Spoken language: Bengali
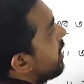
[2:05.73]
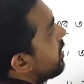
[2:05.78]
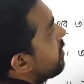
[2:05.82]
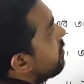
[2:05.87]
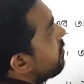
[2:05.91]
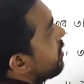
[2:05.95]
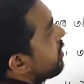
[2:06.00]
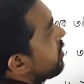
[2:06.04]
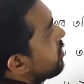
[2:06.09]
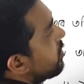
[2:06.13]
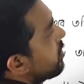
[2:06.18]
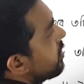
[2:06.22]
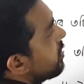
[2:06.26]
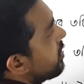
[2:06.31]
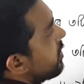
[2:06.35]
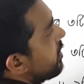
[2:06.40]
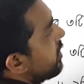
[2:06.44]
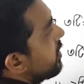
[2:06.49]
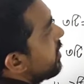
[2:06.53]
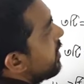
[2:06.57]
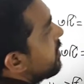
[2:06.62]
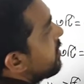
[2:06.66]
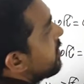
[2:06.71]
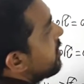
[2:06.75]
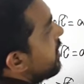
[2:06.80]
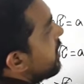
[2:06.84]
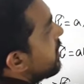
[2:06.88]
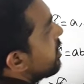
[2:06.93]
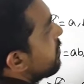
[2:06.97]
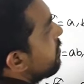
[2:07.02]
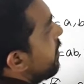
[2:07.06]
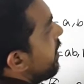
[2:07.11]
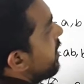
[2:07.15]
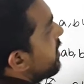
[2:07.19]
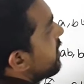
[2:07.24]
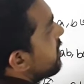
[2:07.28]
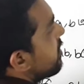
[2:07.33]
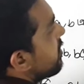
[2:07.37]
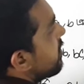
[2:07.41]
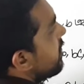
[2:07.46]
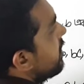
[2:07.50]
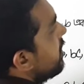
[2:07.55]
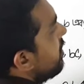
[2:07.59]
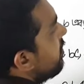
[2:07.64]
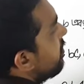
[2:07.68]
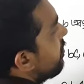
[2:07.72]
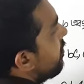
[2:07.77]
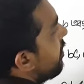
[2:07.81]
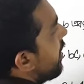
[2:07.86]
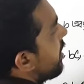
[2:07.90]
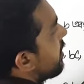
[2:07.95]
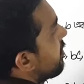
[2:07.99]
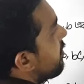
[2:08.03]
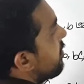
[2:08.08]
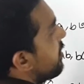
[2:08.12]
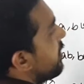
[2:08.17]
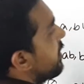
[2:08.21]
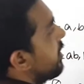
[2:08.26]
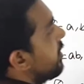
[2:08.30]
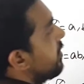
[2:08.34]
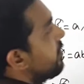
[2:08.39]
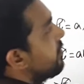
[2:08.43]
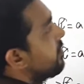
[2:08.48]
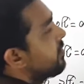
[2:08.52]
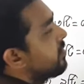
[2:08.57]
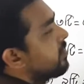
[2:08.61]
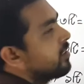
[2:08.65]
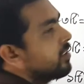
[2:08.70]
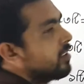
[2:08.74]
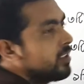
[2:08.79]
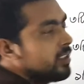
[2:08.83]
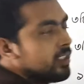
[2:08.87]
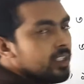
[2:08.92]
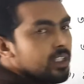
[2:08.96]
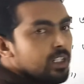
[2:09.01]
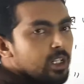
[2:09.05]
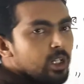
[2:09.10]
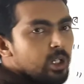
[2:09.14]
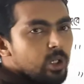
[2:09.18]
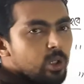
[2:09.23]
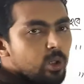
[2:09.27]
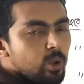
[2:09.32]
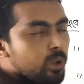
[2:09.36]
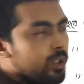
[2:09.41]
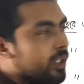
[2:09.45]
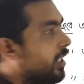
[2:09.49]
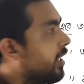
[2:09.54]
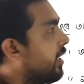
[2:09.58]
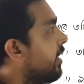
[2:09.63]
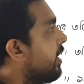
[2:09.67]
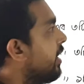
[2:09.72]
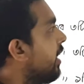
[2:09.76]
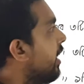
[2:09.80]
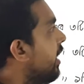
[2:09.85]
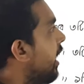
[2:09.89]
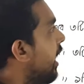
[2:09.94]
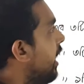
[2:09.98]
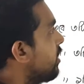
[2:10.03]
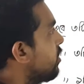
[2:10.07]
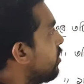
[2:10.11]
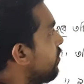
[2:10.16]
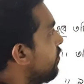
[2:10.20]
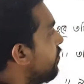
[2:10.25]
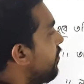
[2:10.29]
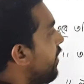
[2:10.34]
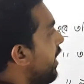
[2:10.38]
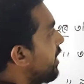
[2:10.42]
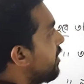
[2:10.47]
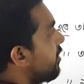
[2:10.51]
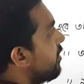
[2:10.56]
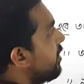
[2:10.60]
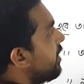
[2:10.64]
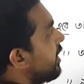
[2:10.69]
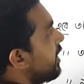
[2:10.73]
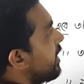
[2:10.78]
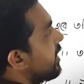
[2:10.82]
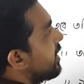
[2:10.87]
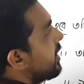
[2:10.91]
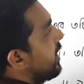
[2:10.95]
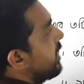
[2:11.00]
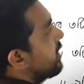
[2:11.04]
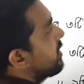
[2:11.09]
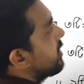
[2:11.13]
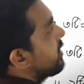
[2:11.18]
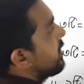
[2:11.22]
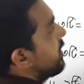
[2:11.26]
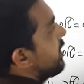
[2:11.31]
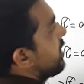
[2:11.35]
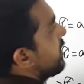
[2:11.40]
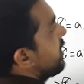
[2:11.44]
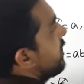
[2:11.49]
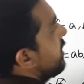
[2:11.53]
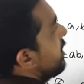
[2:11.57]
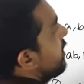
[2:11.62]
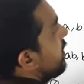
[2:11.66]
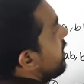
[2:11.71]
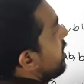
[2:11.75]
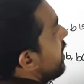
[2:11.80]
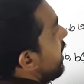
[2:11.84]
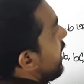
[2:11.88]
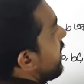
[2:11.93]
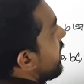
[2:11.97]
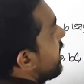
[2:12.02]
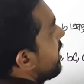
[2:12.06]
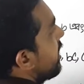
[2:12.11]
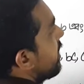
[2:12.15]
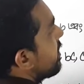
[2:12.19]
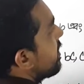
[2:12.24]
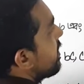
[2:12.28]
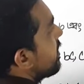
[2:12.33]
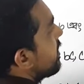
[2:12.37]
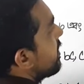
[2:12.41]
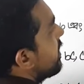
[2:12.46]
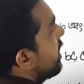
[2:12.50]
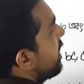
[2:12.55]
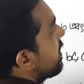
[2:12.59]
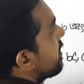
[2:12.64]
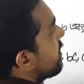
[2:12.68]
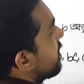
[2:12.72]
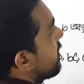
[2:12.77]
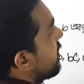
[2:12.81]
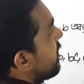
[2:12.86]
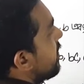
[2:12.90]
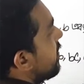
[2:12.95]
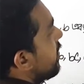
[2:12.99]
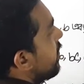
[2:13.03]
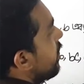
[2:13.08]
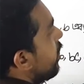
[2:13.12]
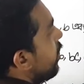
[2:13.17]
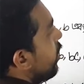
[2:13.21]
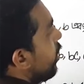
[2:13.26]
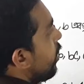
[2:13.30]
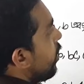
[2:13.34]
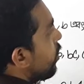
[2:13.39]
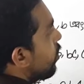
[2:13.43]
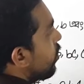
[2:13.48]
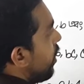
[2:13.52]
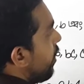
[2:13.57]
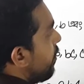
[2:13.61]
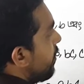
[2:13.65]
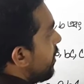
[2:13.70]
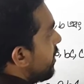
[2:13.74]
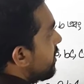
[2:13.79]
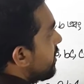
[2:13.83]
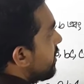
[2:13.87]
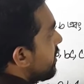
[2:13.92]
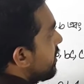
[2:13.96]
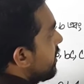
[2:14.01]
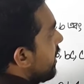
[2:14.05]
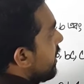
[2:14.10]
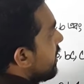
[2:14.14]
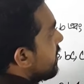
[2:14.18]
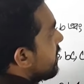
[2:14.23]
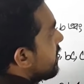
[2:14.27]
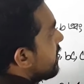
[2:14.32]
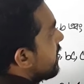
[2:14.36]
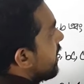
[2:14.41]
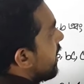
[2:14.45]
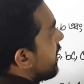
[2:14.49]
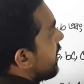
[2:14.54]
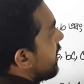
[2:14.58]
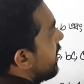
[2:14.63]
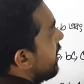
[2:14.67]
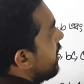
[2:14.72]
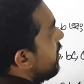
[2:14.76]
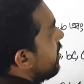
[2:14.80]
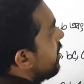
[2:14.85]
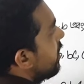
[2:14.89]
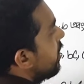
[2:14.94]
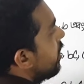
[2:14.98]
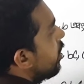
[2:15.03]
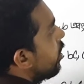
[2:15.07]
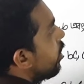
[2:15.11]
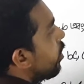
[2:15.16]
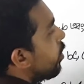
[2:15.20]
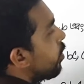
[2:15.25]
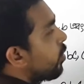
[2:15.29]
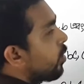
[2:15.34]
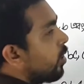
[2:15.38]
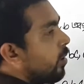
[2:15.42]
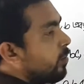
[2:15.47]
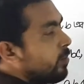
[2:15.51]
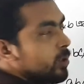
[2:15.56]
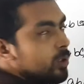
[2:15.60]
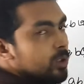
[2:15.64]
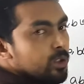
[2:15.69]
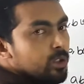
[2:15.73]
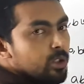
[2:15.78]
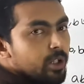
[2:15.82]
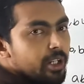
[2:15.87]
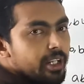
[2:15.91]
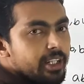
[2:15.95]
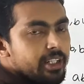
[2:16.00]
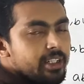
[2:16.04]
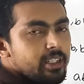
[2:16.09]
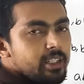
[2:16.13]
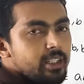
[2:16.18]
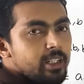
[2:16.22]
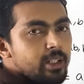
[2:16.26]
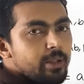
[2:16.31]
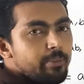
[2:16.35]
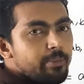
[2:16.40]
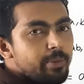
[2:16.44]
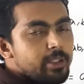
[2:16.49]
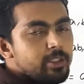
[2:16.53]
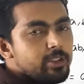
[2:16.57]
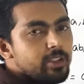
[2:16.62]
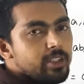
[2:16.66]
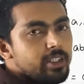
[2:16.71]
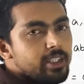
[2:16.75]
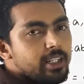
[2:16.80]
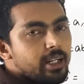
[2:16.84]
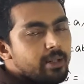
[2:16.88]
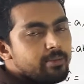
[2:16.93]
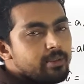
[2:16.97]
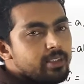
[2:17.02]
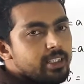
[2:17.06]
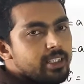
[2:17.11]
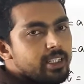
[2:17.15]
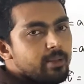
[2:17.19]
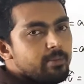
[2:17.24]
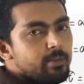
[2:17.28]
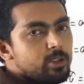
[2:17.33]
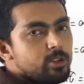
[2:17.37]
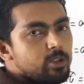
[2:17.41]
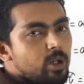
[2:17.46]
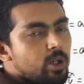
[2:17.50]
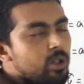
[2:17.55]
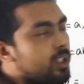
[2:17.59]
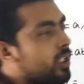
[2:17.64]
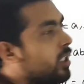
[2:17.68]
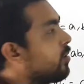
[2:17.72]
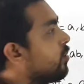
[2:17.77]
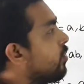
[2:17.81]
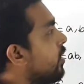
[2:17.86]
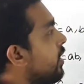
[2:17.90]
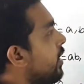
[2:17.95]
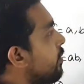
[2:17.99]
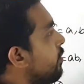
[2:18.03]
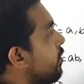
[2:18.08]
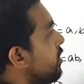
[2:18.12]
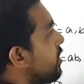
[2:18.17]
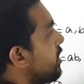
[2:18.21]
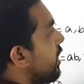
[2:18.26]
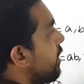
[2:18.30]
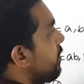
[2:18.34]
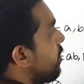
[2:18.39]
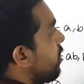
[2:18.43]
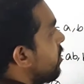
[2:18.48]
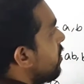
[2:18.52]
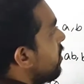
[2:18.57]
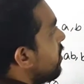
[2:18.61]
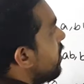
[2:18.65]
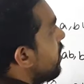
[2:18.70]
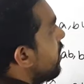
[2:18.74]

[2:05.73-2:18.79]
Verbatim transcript: আর এর মান হচ্ছে থ্রি তাহলে সিক্স মাইনাস থ্রি ফ্যাক্টোরিয়াল ওকে আচ্ছা ফ্যাক্টোরিয়ালের কাজটা কি এখানে আছে সিক্স তো আমরা সিক্স থেকে ক্রমান্বয়ে পিছনের দিকে আমরা সংখ্যাগুলো লিখব যেমন